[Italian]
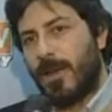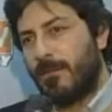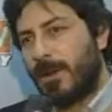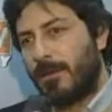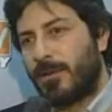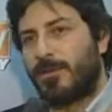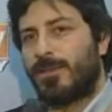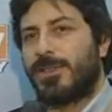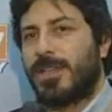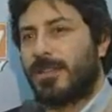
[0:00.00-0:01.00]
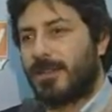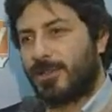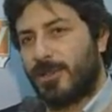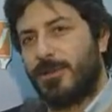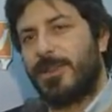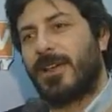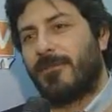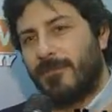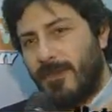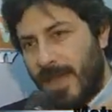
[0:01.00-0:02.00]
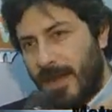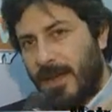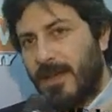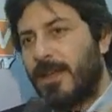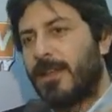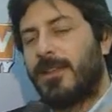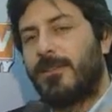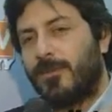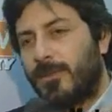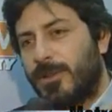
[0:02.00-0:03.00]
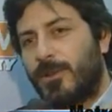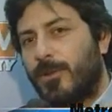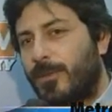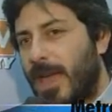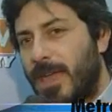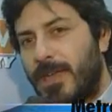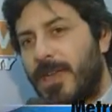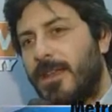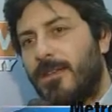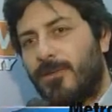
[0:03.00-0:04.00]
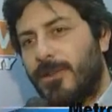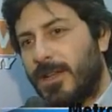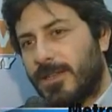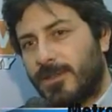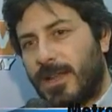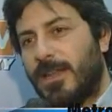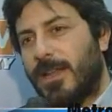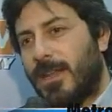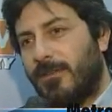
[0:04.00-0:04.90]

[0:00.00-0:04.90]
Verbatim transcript: webcam, dove ci sia la tracciabilità vera dei fondi europei e dei fondi nazionali che